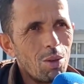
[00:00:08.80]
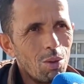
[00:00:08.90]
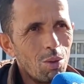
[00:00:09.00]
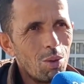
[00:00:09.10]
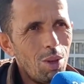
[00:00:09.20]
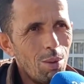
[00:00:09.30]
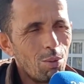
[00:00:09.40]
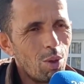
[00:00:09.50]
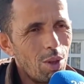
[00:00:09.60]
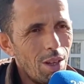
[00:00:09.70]

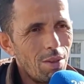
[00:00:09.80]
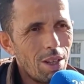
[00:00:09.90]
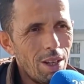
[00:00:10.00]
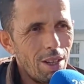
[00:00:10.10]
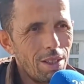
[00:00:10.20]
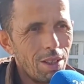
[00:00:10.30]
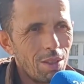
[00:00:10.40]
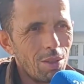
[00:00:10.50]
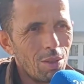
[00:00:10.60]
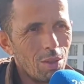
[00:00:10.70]
والحمد لله
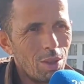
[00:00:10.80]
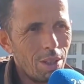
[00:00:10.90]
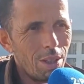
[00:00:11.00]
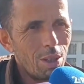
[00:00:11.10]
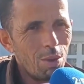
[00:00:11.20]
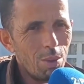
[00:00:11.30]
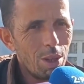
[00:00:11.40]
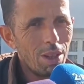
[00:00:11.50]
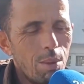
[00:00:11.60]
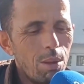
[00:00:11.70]
فرحانين الله يجازيكم
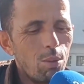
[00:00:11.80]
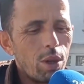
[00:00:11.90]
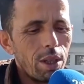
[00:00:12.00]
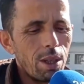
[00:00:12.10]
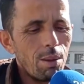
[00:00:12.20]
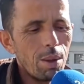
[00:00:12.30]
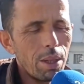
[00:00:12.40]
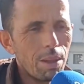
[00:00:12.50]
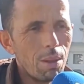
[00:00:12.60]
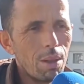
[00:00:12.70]
بخير بهذه المناسبه
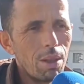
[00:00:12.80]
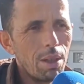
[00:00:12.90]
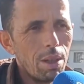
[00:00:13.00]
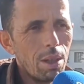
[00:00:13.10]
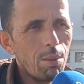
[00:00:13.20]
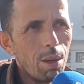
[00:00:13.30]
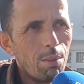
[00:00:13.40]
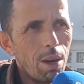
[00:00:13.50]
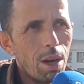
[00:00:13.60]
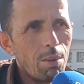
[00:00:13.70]
بغيت آه، نخبر
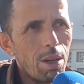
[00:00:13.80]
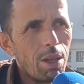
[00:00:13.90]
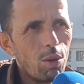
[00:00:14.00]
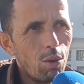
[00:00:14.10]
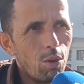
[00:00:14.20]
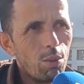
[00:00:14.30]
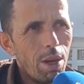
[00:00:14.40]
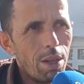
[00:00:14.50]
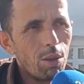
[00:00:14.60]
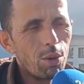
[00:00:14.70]
المغاربه اللي وقفوا
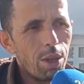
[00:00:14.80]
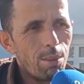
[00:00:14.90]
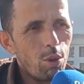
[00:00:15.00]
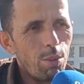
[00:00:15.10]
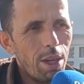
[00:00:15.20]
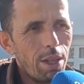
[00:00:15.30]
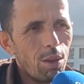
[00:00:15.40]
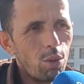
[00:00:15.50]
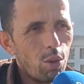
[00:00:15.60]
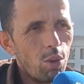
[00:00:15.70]
معنا وتضامنوا
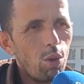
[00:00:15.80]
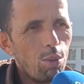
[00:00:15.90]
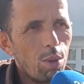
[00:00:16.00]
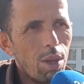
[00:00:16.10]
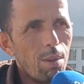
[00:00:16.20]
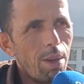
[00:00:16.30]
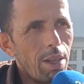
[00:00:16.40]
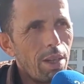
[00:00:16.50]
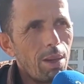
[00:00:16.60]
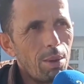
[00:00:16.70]
معنا والشعوب
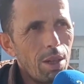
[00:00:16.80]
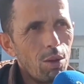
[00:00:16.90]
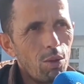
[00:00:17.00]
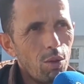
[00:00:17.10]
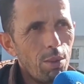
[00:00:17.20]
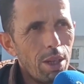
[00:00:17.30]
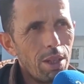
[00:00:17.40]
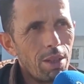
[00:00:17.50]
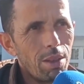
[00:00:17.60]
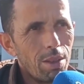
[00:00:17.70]
والقبائل كاملين اللي وقفوا
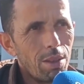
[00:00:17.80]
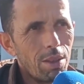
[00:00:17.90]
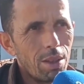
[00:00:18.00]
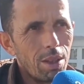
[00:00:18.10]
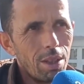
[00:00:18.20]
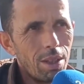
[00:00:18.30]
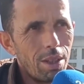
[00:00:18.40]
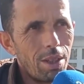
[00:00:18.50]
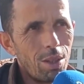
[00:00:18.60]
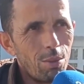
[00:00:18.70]
معنا
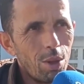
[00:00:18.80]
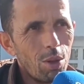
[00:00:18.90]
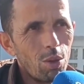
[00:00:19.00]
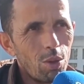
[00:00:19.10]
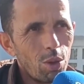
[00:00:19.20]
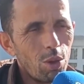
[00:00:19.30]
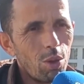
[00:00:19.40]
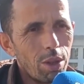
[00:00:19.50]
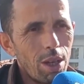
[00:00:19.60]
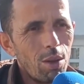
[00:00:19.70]
الله يجازيهم بخير
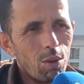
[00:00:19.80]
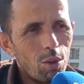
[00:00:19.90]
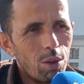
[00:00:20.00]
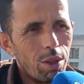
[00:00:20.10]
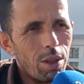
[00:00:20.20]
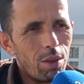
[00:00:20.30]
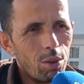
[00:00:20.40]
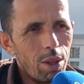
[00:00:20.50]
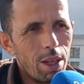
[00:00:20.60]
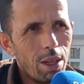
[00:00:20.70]
السلطه
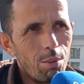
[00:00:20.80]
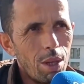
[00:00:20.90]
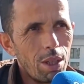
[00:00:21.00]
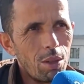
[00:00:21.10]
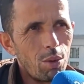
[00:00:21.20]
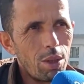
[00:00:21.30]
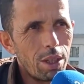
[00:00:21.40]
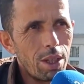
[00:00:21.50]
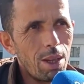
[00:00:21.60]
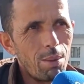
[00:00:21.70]
والدرك الملك
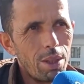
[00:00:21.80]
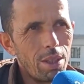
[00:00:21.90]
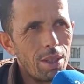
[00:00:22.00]
والناس كاملين